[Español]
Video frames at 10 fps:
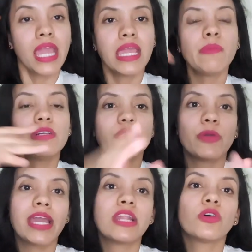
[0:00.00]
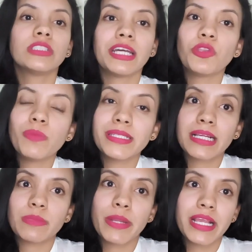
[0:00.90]
y pues les voy a ir contando mis
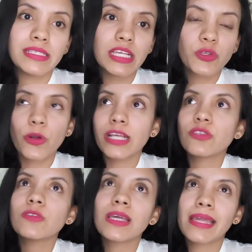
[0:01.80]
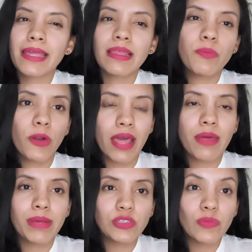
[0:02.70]
experiencias con estos, en qué
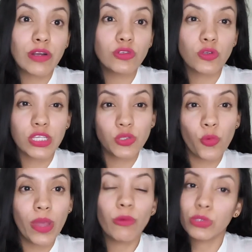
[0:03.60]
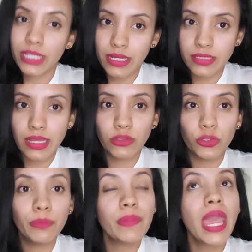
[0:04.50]
temporada más o menos los estuve
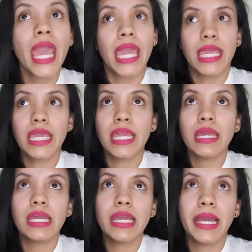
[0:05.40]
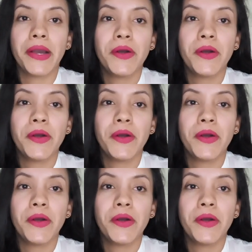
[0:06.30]
utilizando. Y